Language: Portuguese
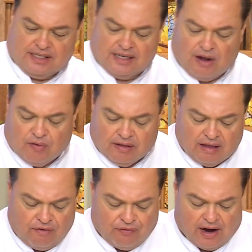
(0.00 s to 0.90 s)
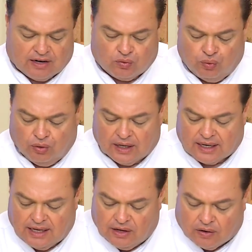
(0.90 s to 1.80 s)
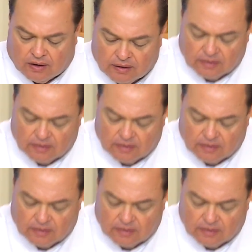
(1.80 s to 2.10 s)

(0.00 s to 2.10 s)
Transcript: Sinal que tem fartura aqui, ó.